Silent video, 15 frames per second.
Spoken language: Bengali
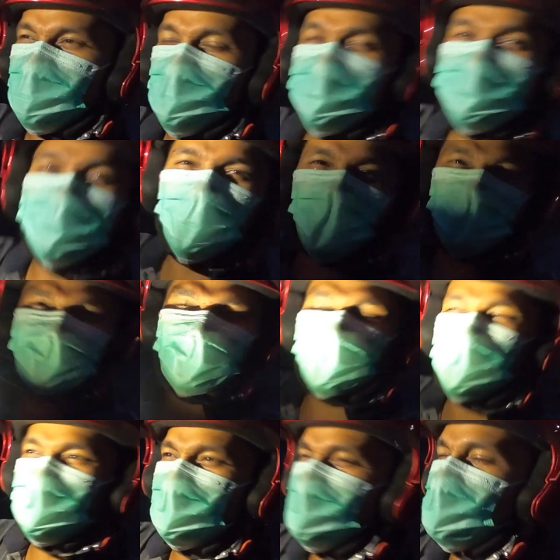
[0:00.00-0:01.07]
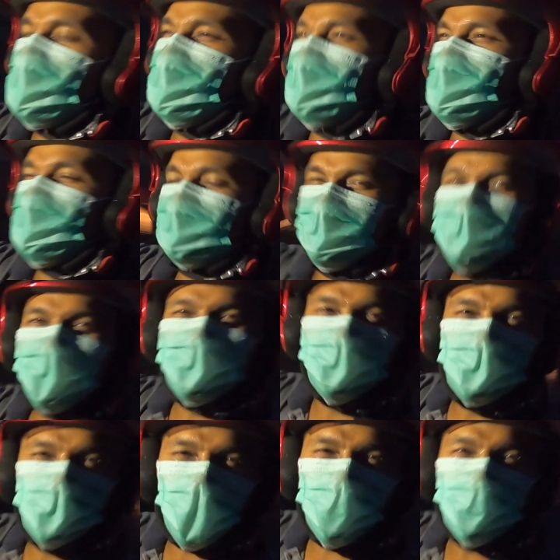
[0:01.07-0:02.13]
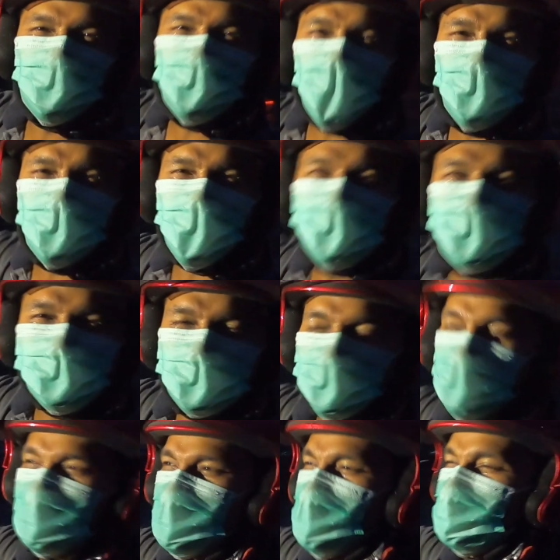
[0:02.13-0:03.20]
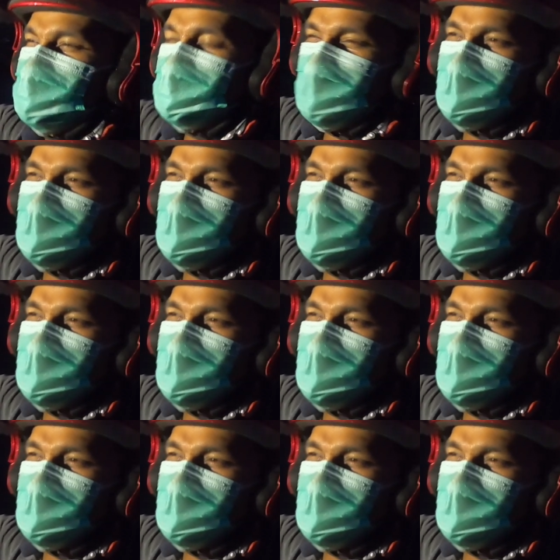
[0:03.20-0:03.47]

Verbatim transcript: আমি ফ্ল্যাশ জ্বালিয়ে ভিডিও করছি রাস্তায় যাচ্ছি ঝমঝমিয়ে বৃষ্টি পড়ছে আমি ঠিক